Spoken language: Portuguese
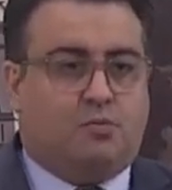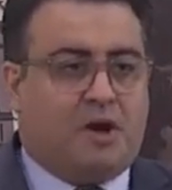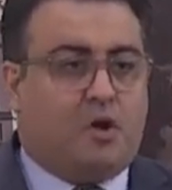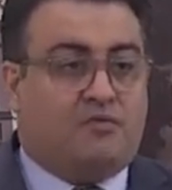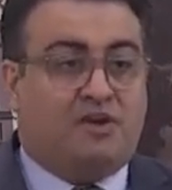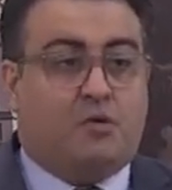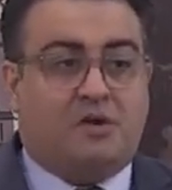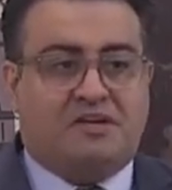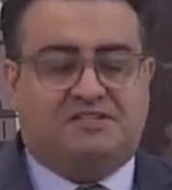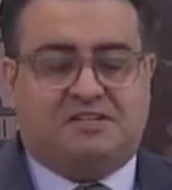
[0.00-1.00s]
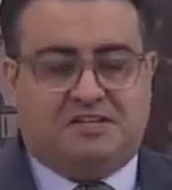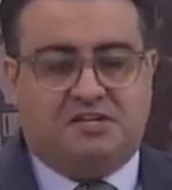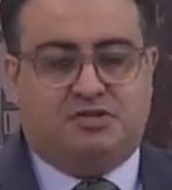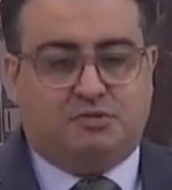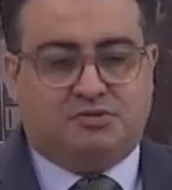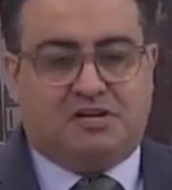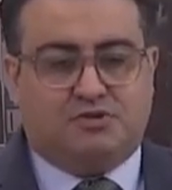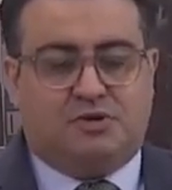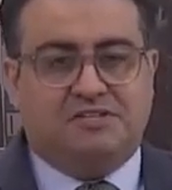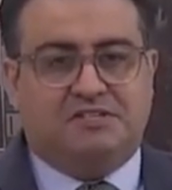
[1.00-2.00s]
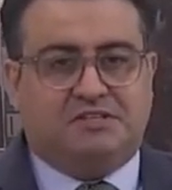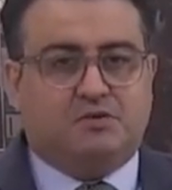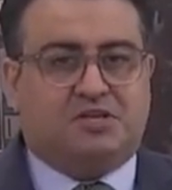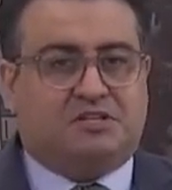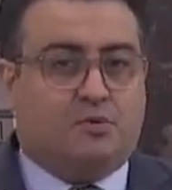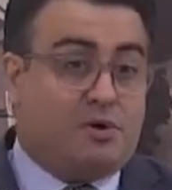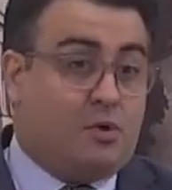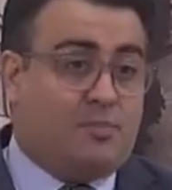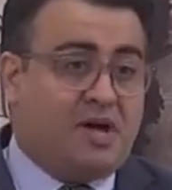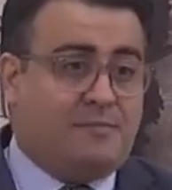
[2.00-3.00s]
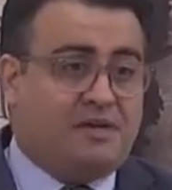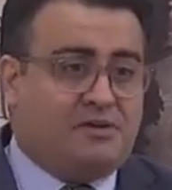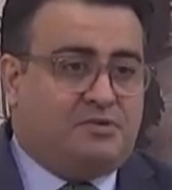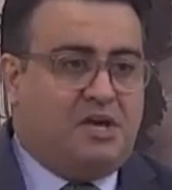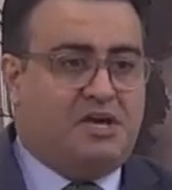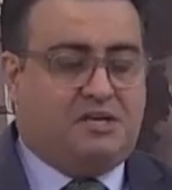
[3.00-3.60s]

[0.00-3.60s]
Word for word: com maior frequência né, de inundações, então já tem um acompanhamento